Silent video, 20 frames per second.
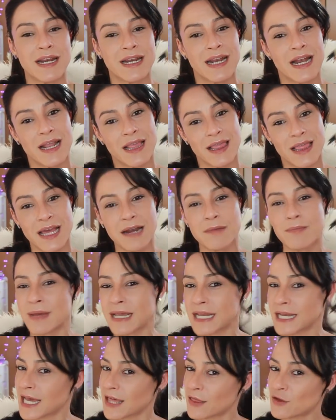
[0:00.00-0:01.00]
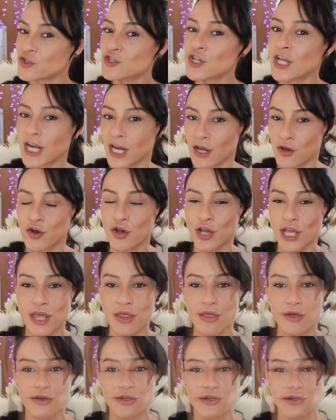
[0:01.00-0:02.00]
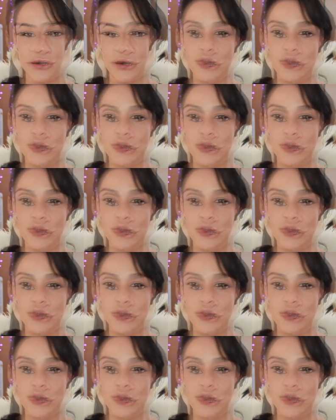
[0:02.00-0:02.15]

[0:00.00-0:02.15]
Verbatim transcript: realizar peinados y recogidos.